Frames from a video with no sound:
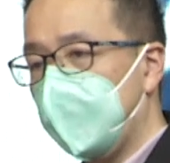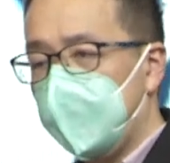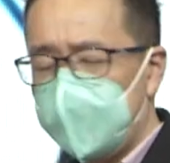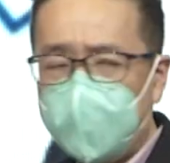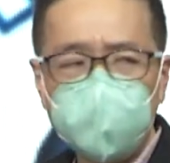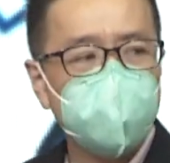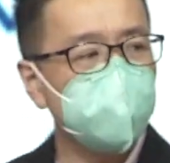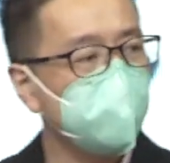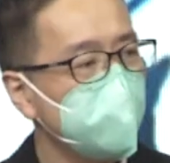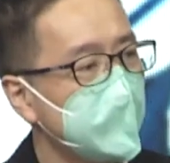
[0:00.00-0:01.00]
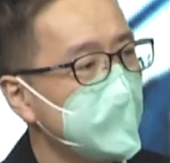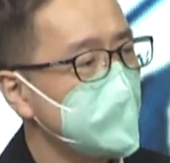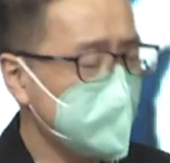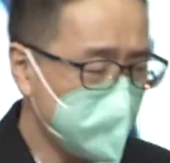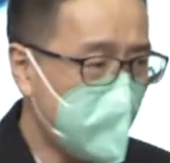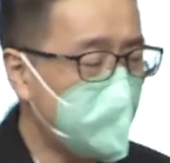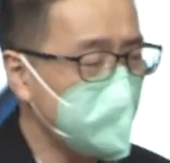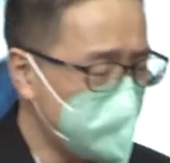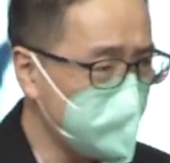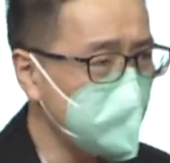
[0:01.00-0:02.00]
然后这个妈妈
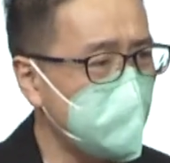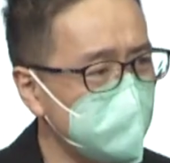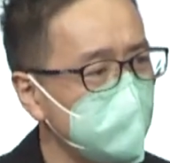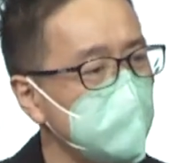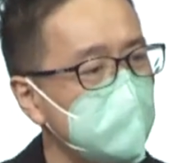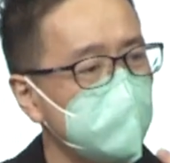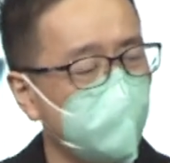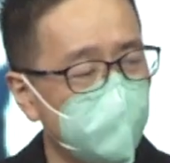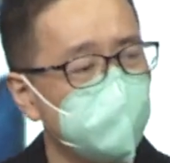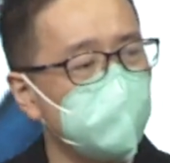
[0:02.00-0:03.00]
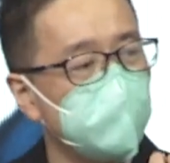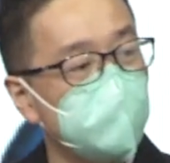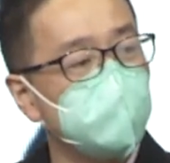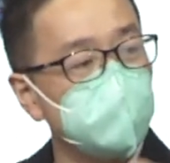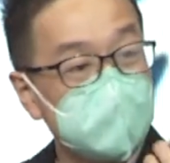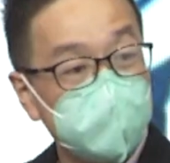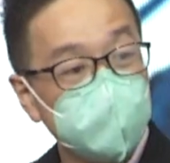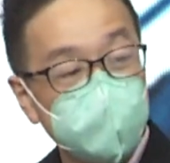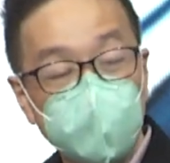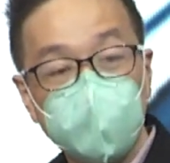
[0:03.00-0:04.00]
就问他说：“你的同学拥有这么
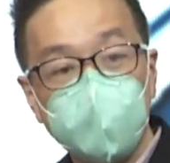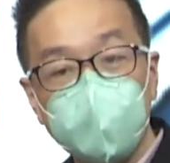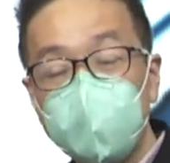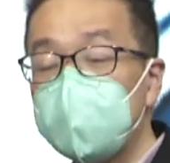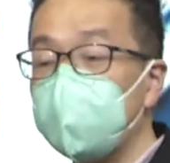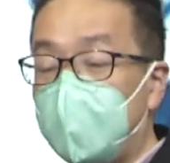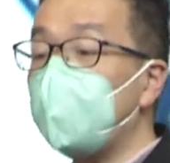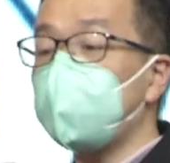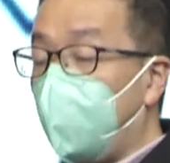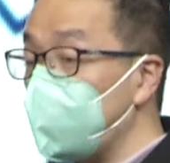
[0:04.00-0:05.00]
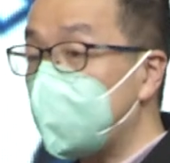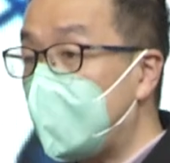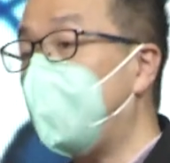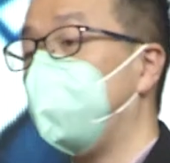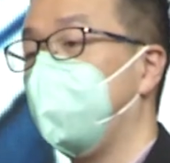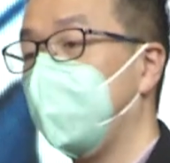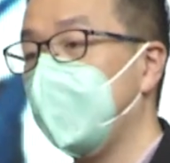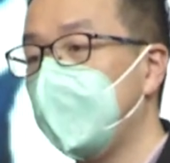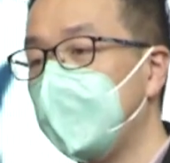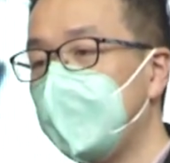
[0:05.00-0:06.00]
多，为什么他要逃
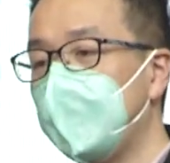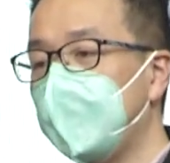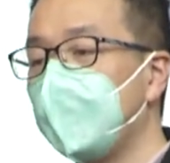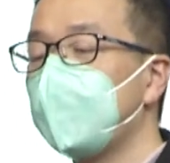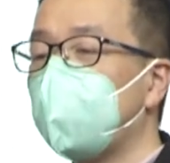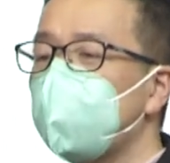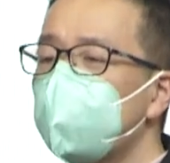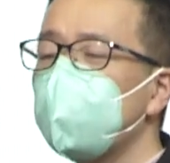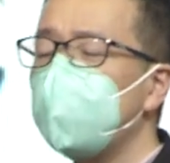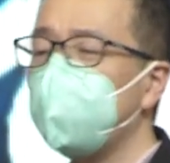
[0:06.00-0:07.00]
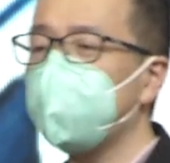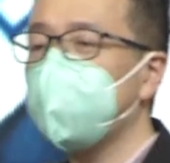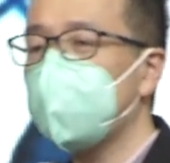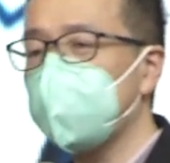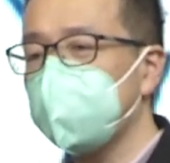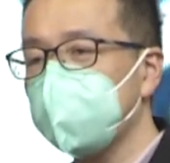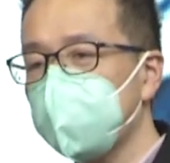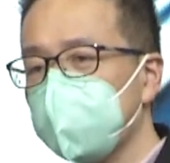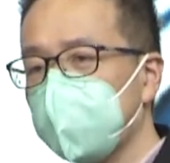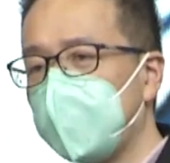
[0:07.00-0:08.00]
家？”他就
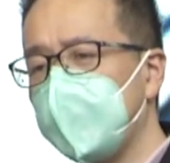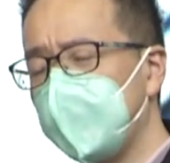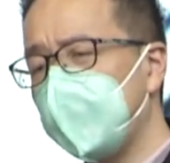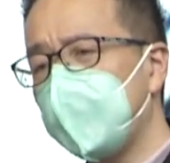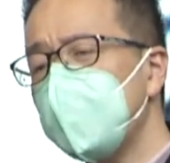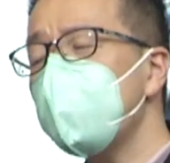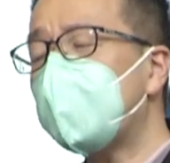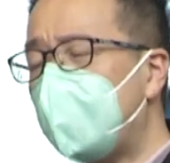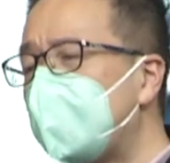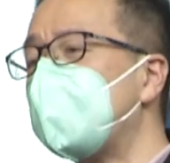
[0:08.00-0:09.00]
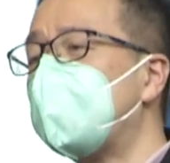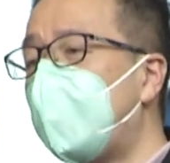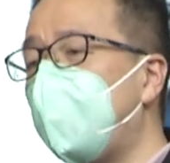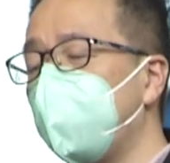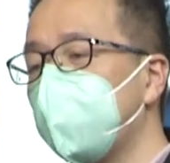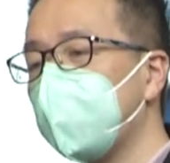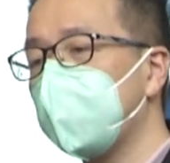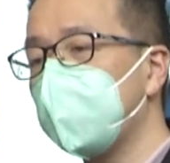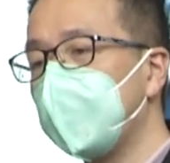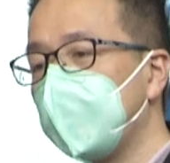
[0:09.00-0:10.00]
说：“因为他的家。”
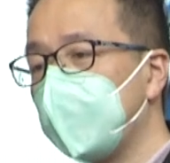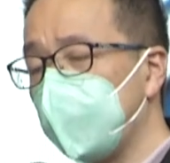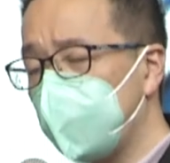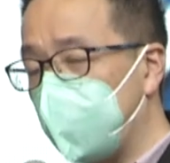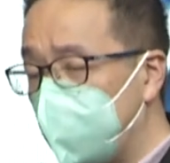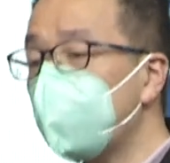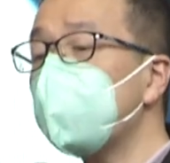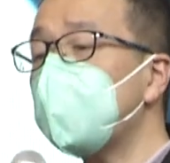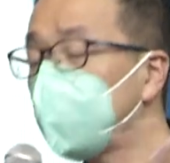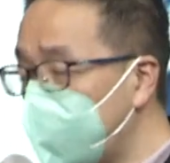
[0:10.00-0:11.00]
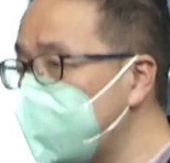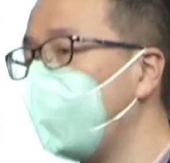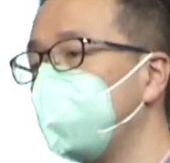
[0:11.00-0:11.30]
什么东西都有，